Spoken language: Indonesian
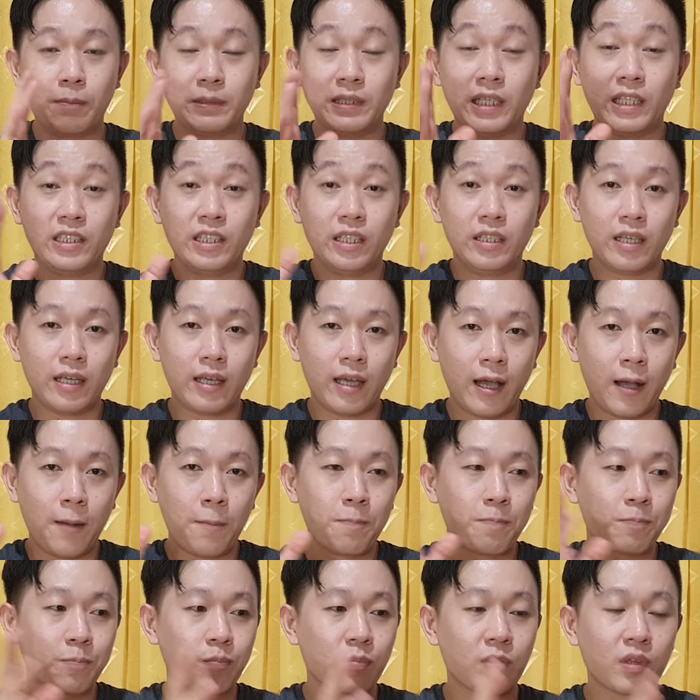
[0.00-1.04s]
penyajiannya ya.
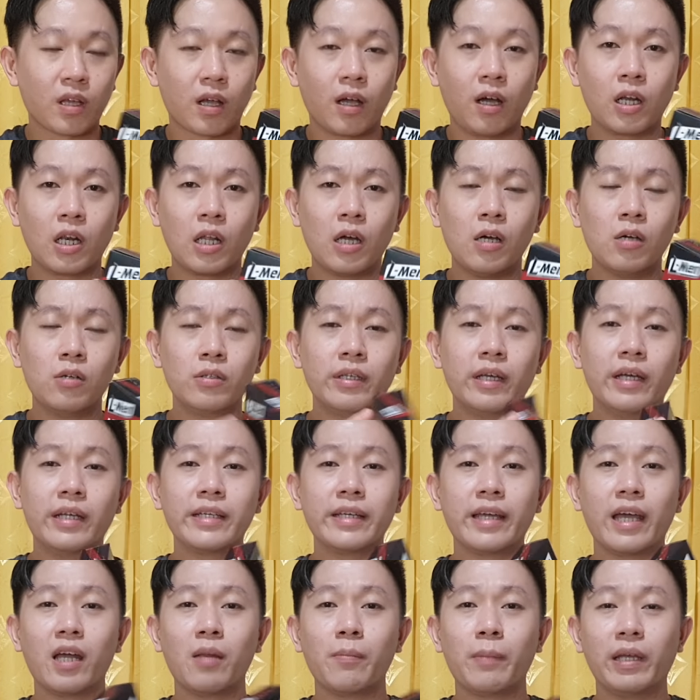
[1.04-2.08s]
Kalau
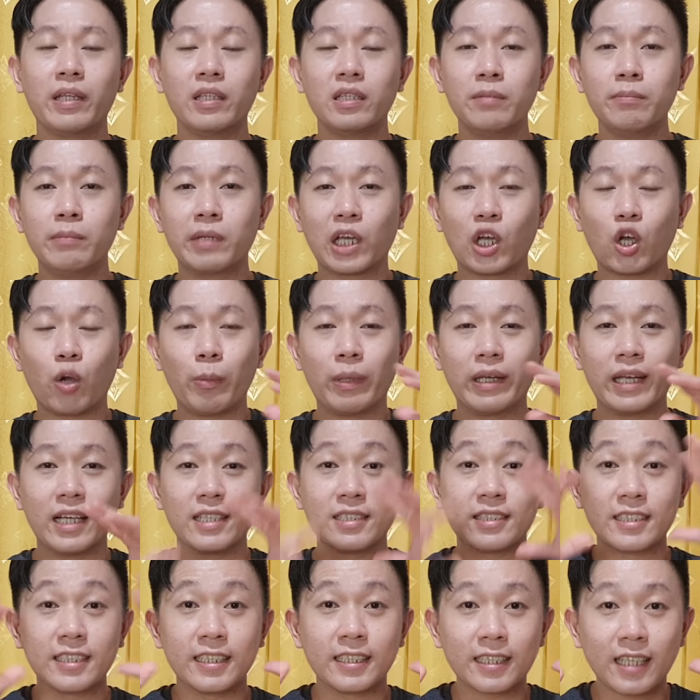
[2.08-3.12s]
dari Elme ini
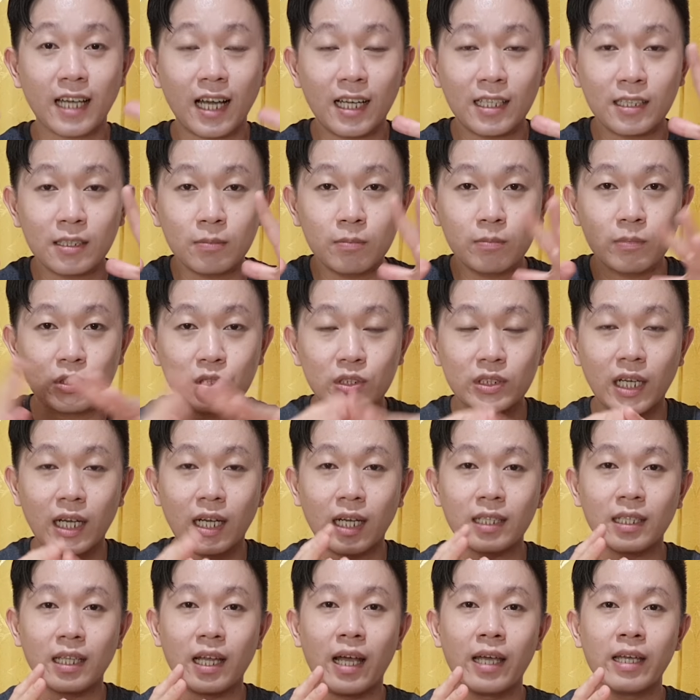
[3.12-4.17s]
merekomendasikan
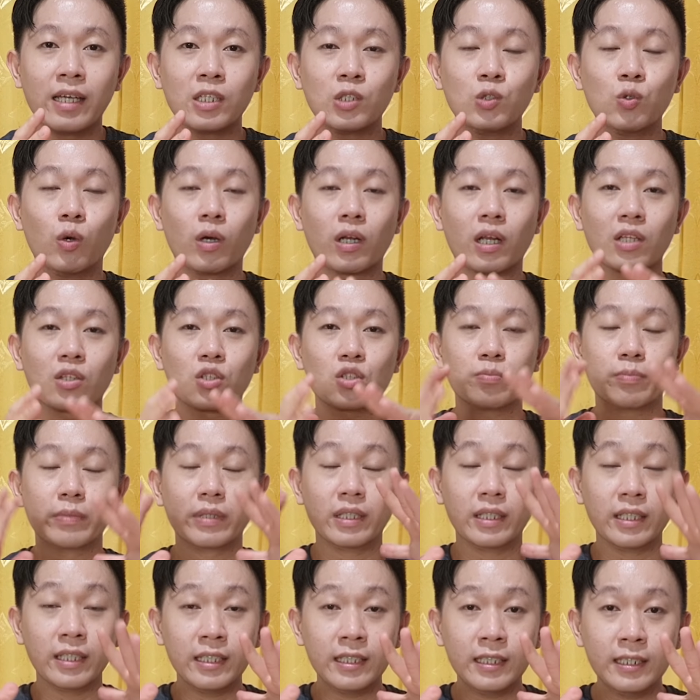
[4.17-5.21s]
menggunakan air 200
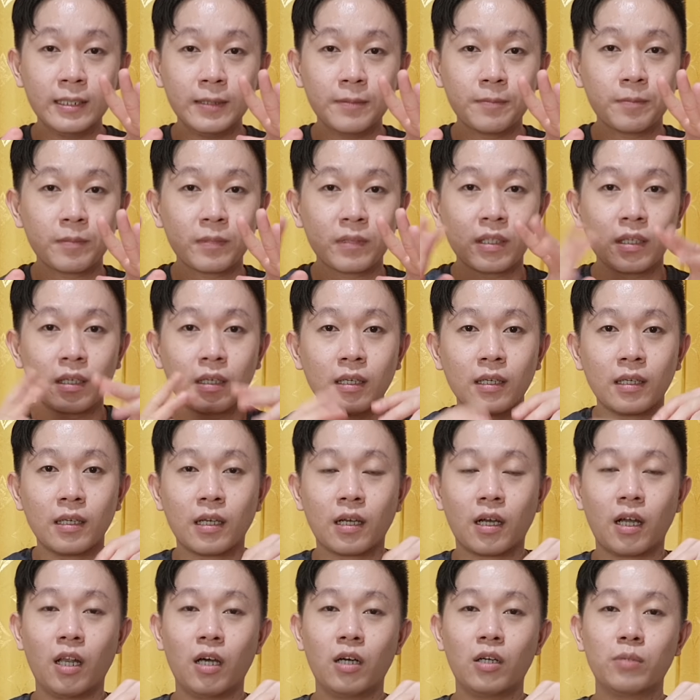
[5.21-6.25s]
ml.
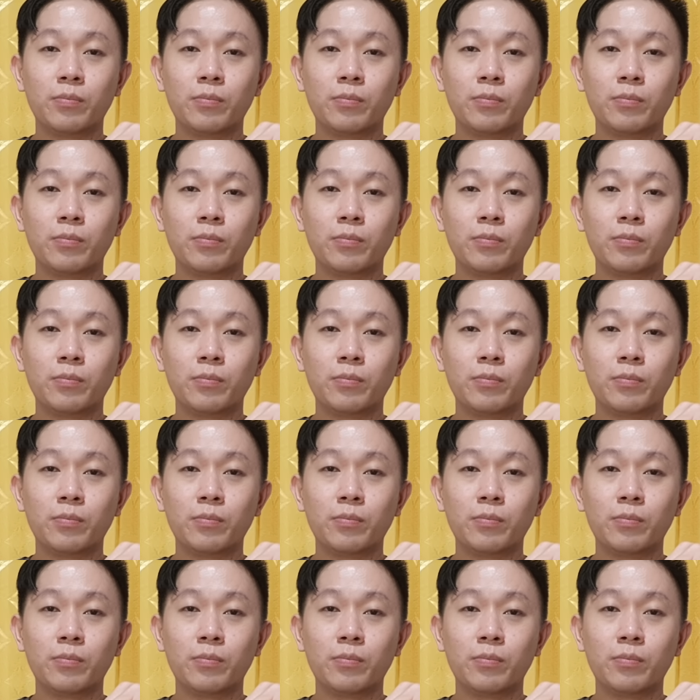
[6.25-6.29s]
Kalau